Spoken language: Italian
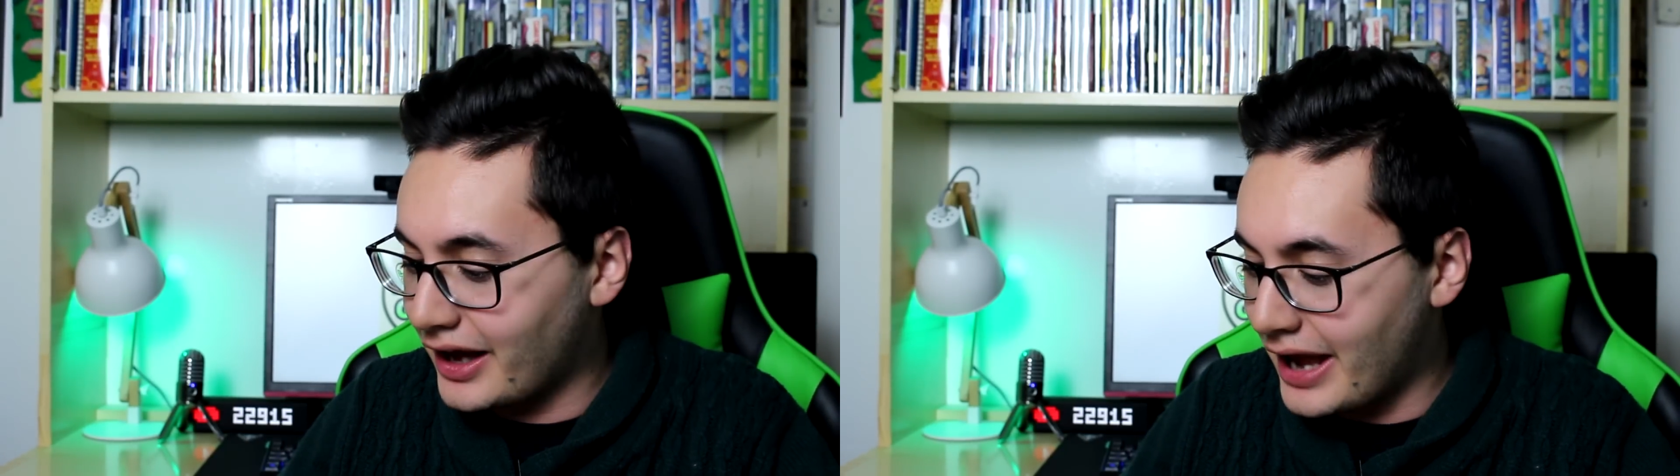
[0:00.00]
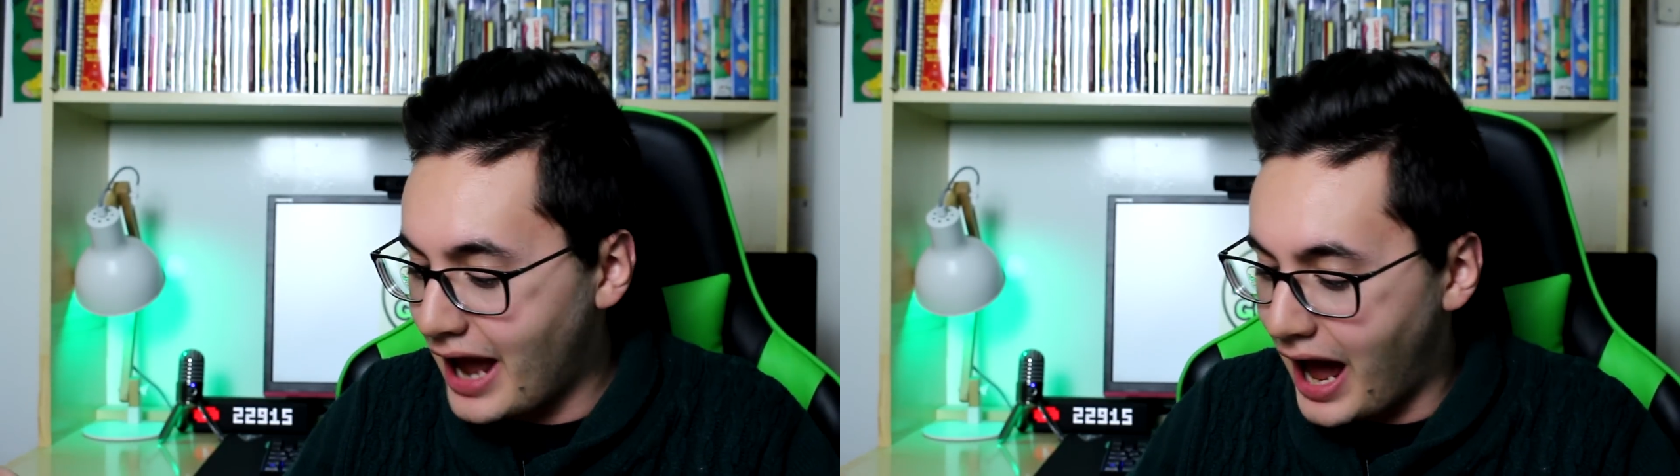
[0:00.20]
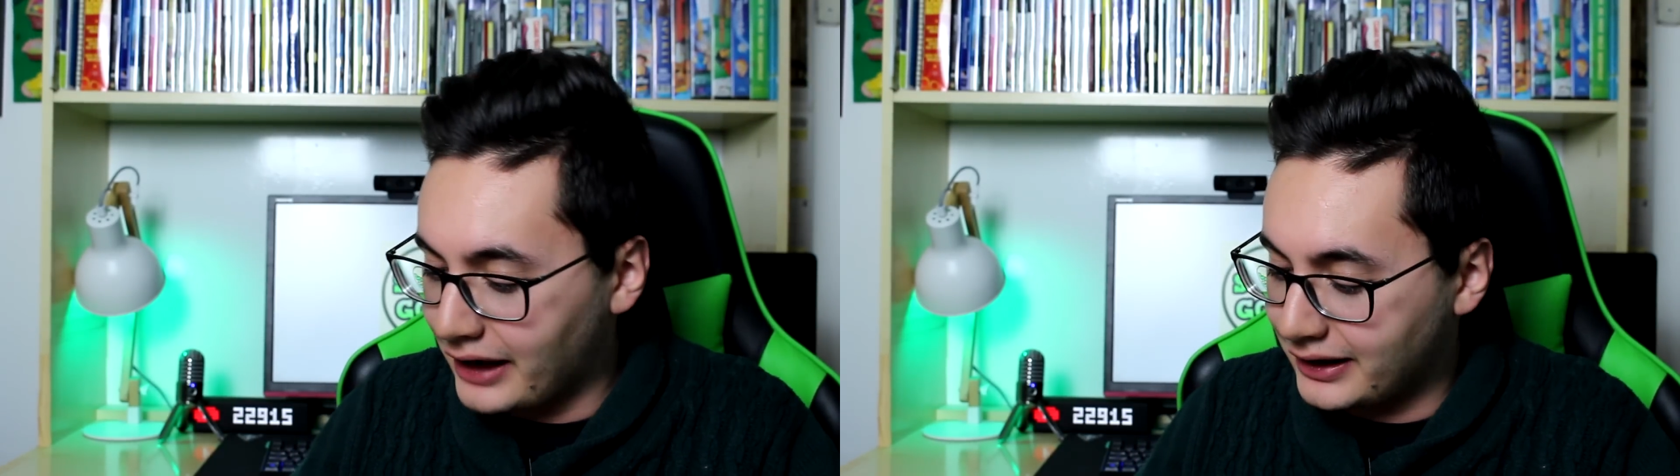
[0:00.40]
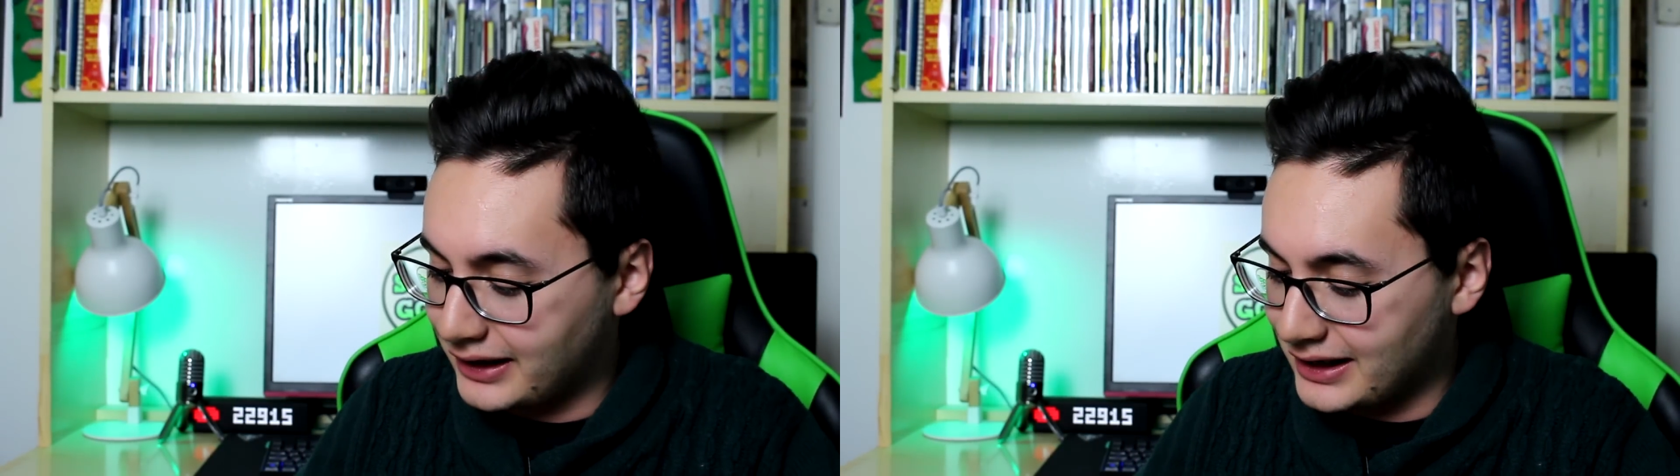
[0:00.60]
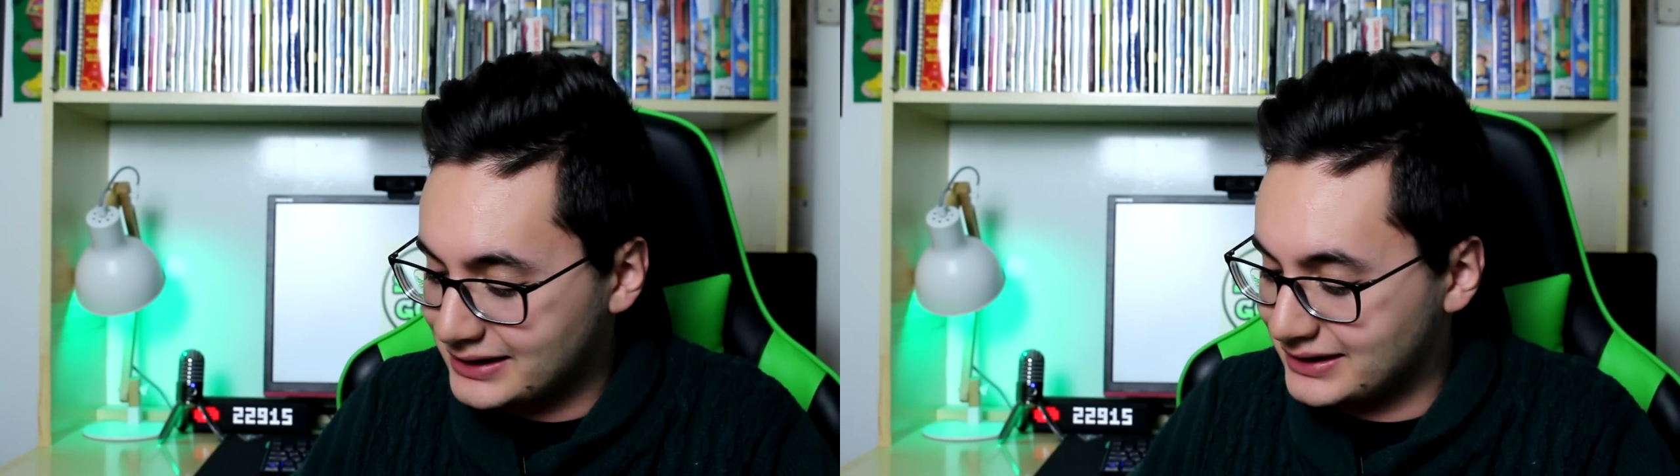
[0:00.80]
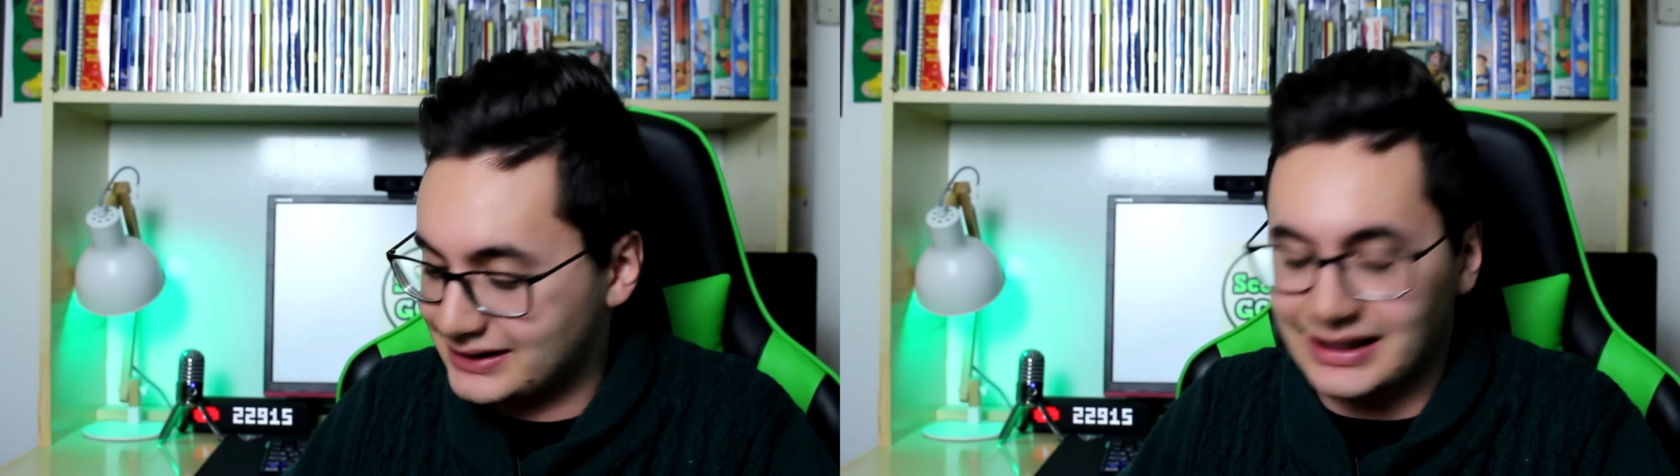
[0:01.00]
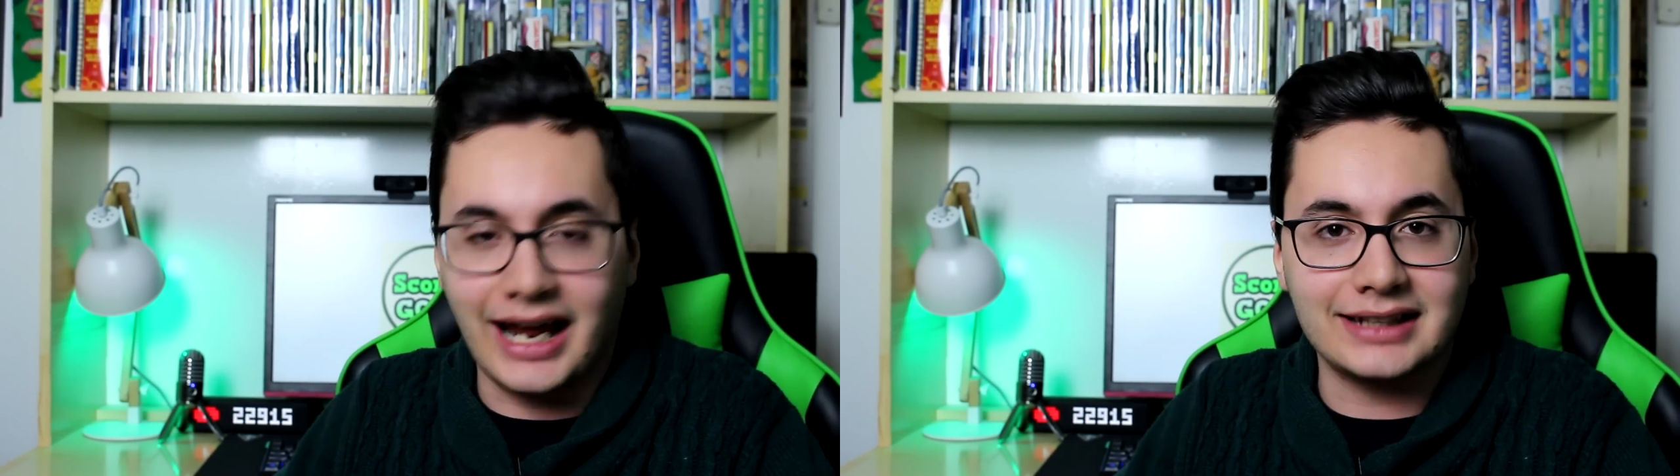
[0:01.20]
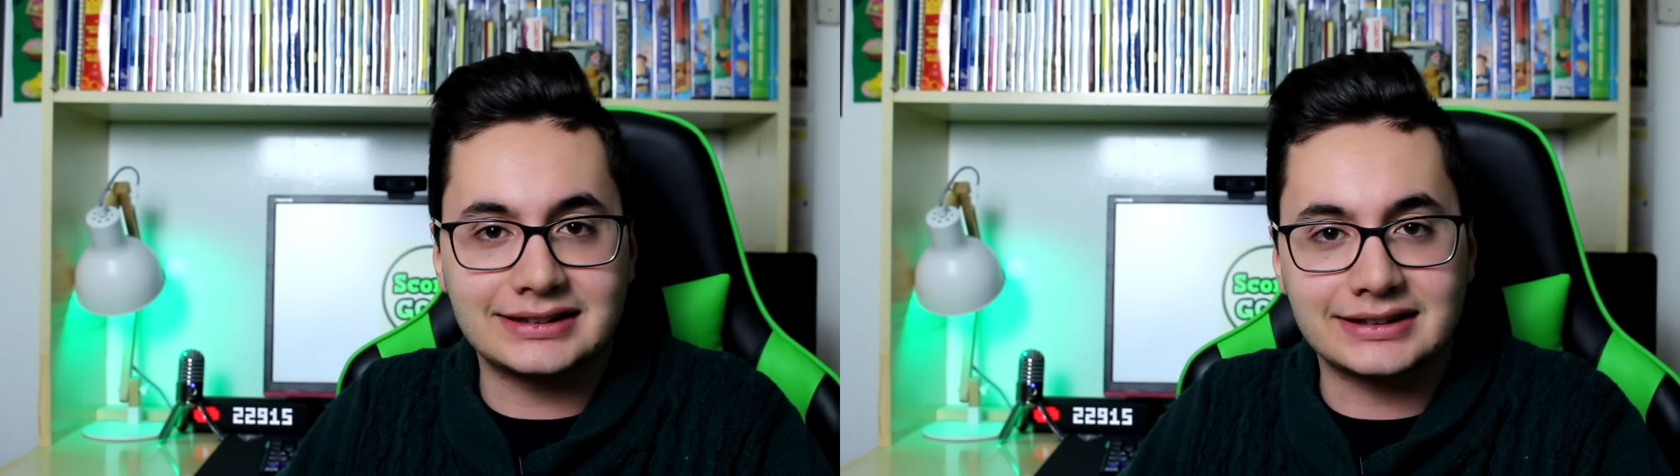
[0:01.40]
è anche
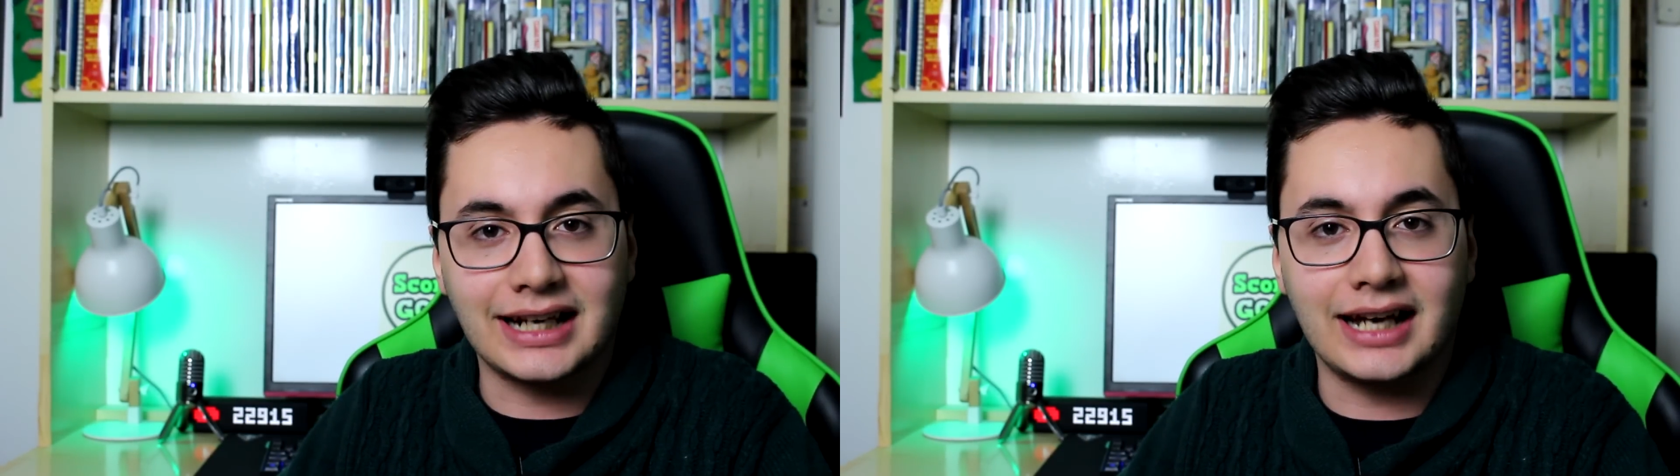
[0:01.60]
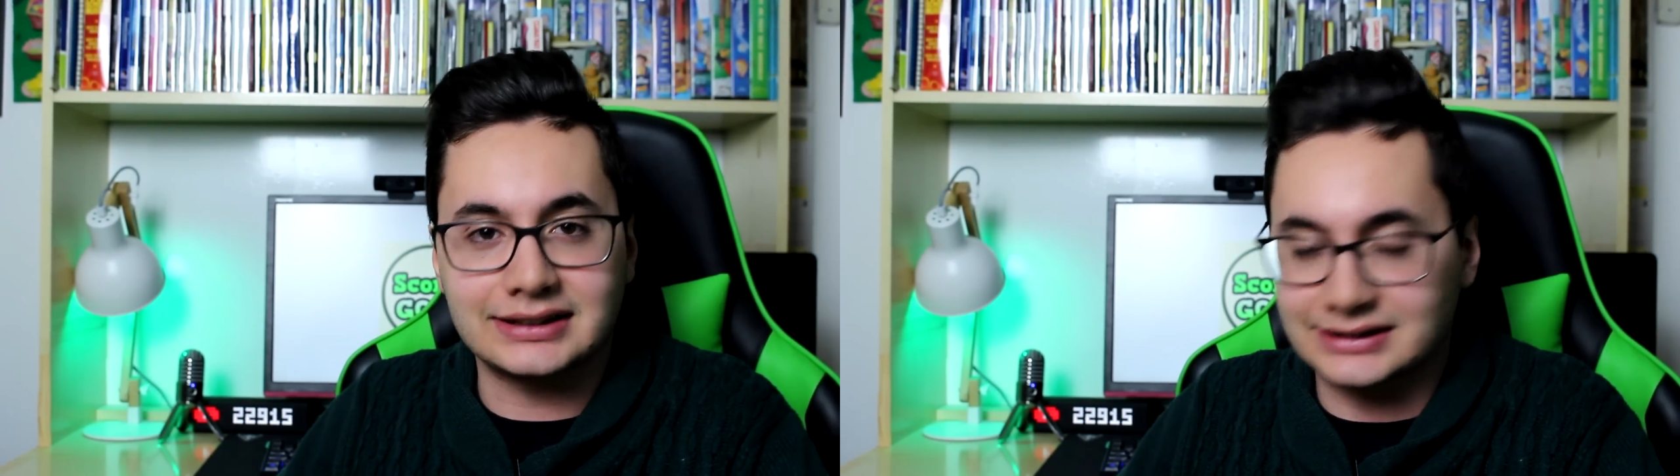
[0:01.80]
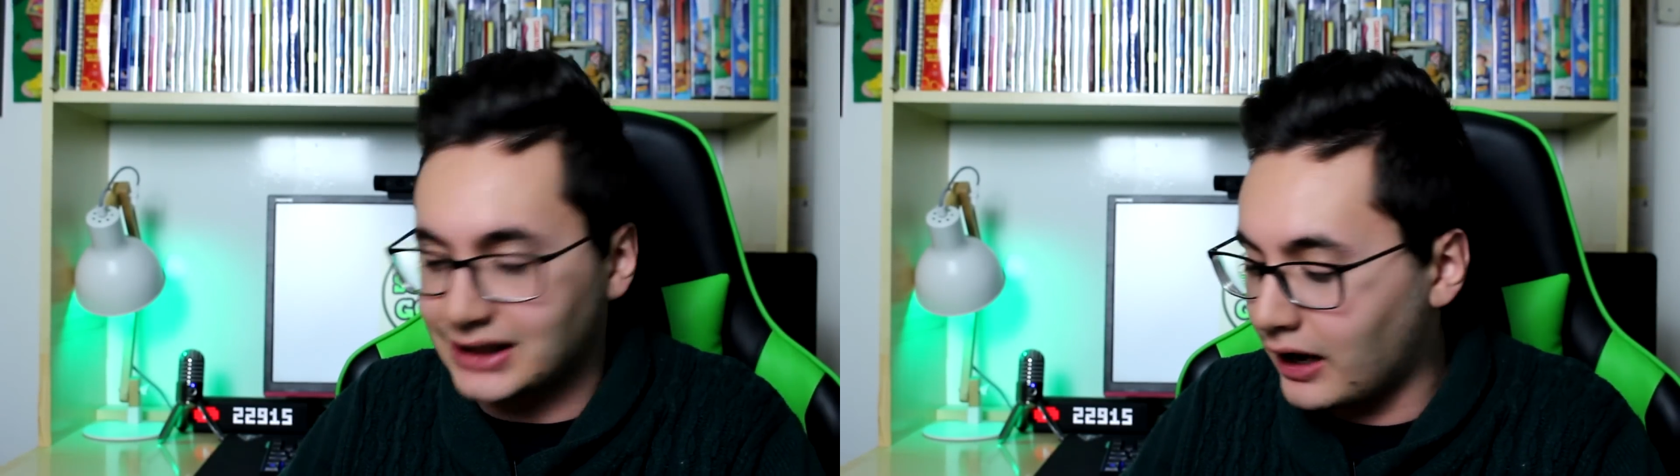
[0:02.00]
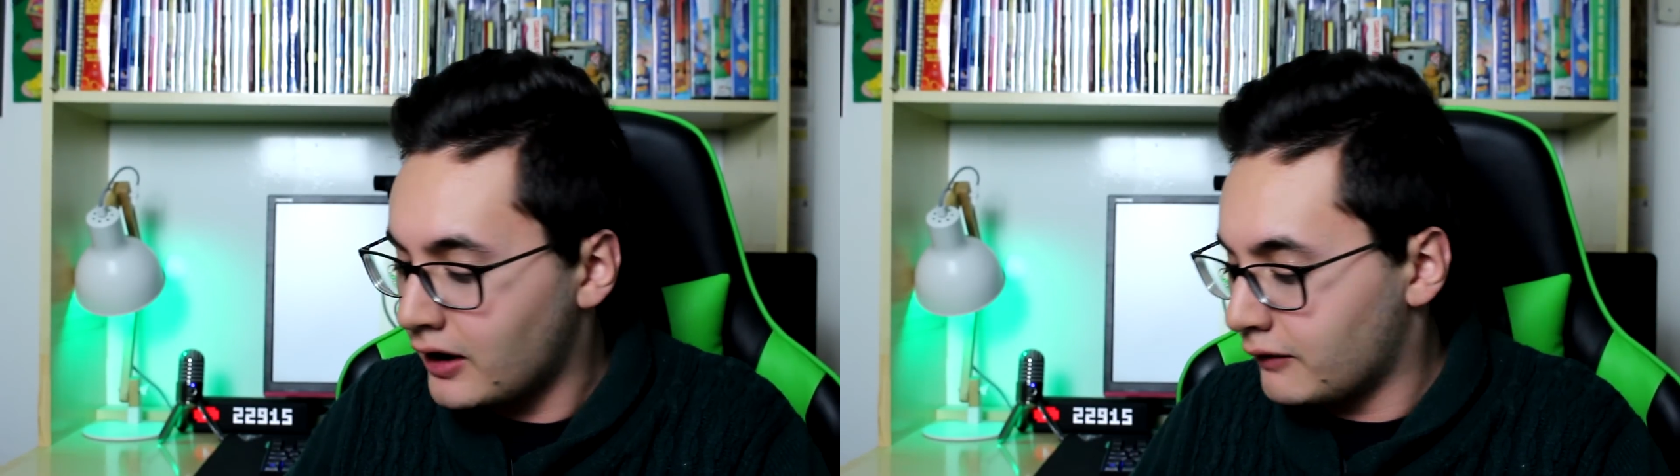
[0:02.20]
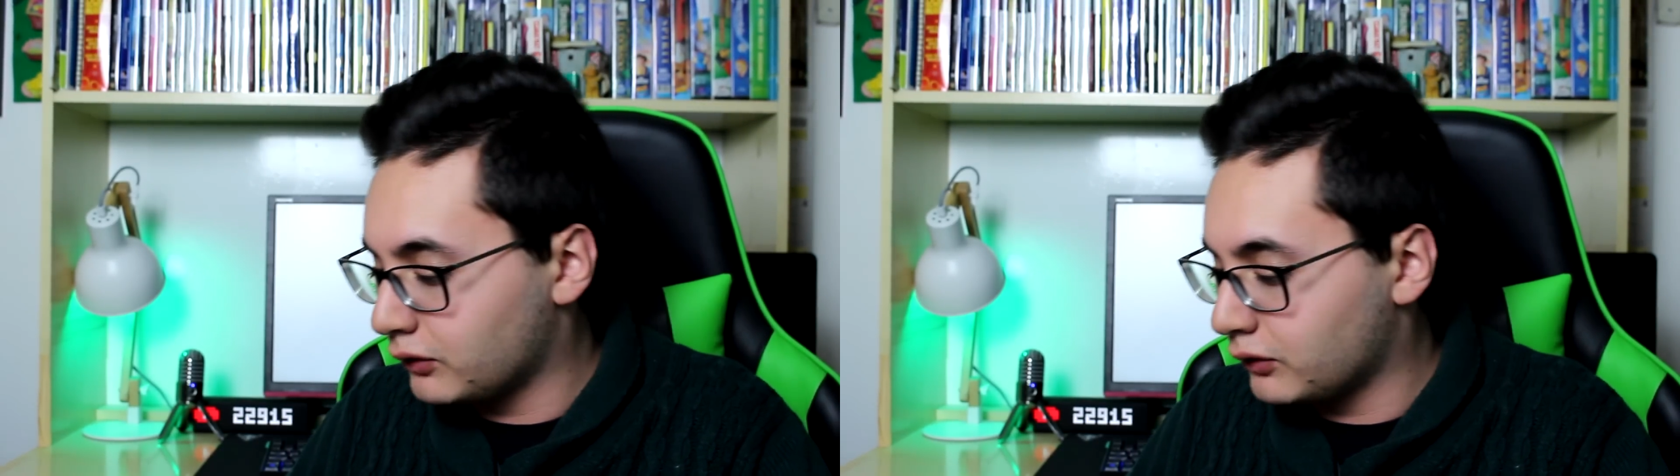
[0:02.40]
stra stra stra